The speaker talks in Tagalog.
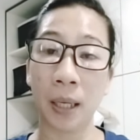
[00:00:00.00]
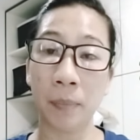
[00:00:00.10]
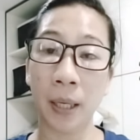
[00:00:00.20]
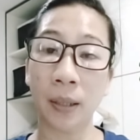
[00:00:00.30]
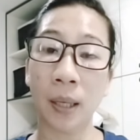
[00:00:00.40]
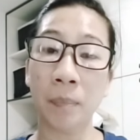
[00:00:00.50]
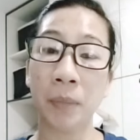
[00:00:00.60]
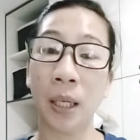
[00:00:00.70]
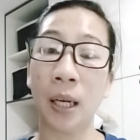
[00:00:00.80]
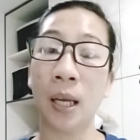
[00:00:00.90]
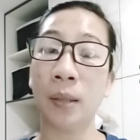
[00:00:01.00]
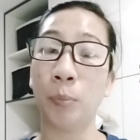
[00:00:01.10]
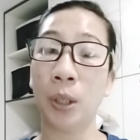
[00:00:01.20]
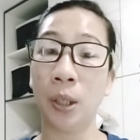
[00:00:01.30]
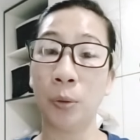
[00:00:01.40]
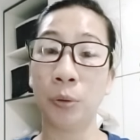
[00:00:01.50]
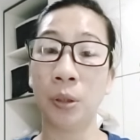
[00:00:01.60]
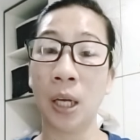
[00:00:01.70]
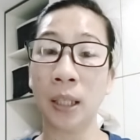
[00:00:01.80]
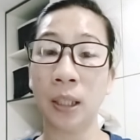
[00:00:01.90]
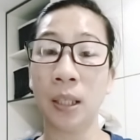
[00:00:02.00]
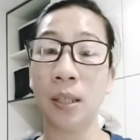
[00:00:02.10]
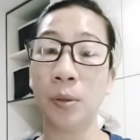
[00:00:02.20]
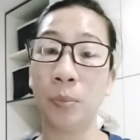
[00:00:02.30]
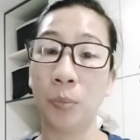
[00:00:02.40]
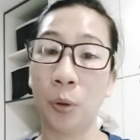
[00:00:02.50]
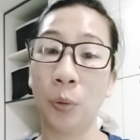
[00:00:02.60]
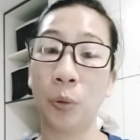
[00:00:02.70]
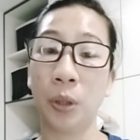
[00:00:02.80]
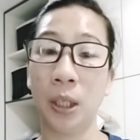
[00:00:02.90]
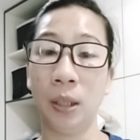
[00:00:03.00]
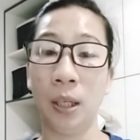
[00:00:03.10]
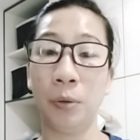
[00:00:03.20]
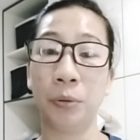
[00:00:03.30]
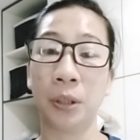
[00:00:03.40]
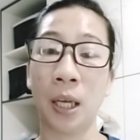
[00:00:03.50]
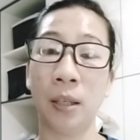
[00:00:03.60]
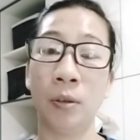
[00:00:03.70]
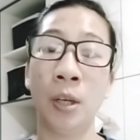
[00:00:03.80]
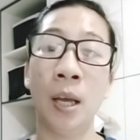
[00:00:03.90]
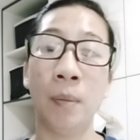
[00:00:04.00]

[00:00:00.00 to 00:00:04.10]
private number at pwede ho natin isumbong kung hindi ho tayo